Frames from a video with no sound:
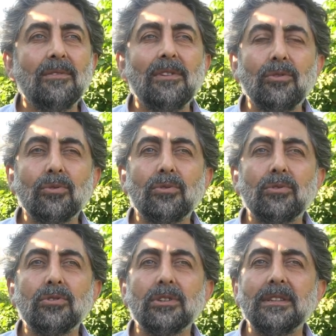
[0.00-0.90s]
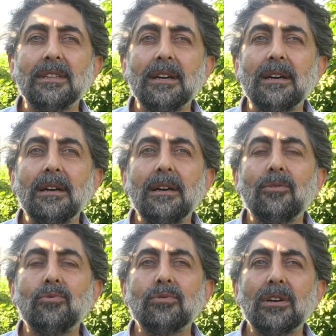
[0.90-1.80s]
ve yurt dışında
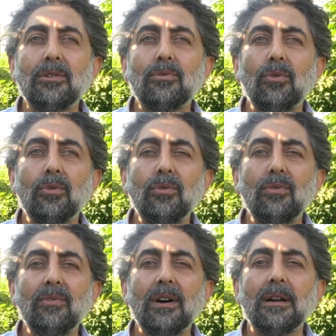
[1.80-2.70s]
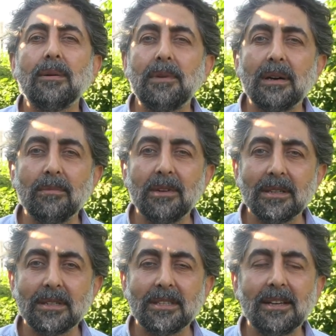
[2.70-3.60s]
Uzak Doğu ve Arap
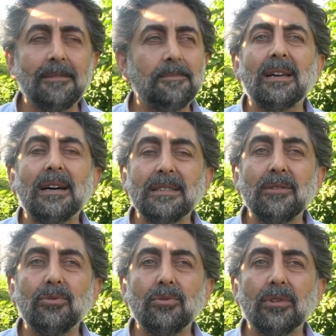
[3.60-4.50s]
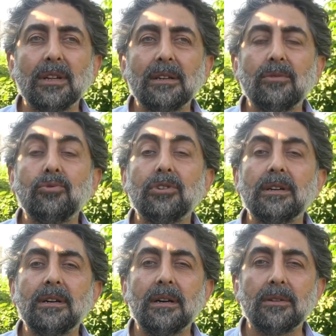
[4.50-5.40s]
Yarımadası'na taze ürün olarak
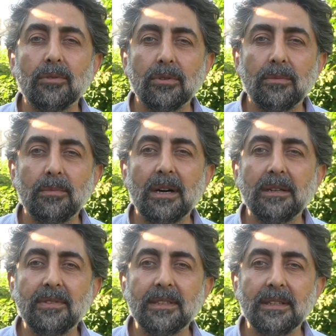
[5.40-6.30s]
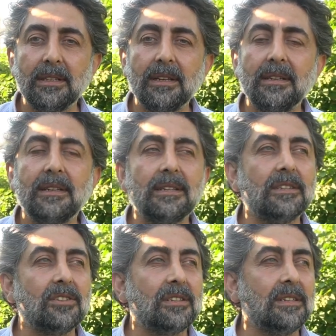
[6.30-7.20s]
uçak kargo marifetiyle
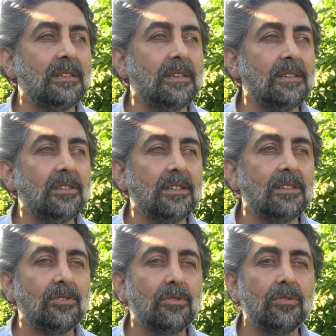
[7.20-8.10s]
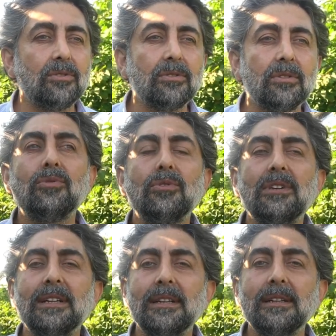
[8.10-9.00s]
ihracatlarını gerçekleştiriyoruz.
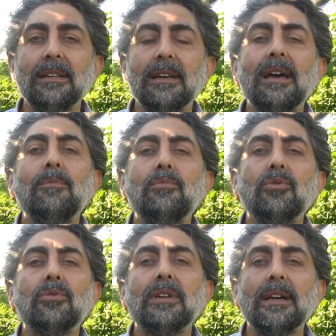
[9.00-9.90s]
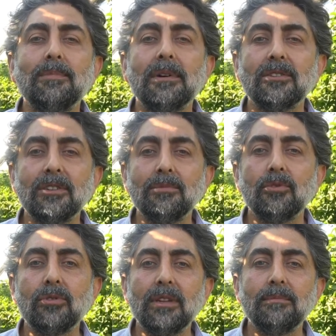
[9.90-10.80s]
Türkiye'nin en büyük tek parça
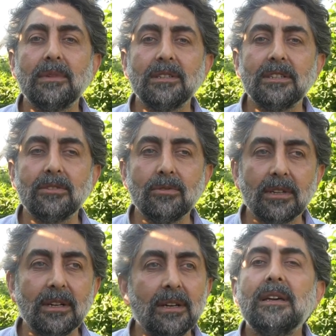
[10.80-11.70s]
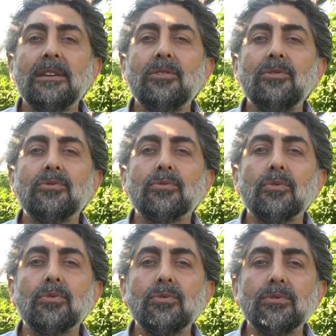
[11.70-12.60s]
böğürtlen bahçesi olarak
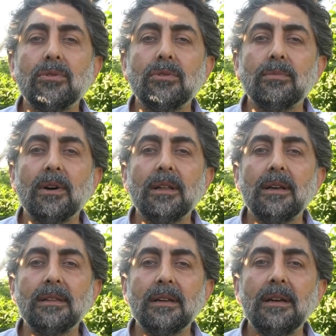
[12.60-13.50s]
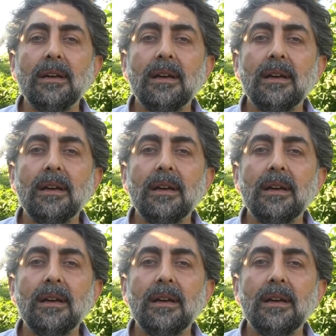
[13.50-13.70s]
230 dönüm alanda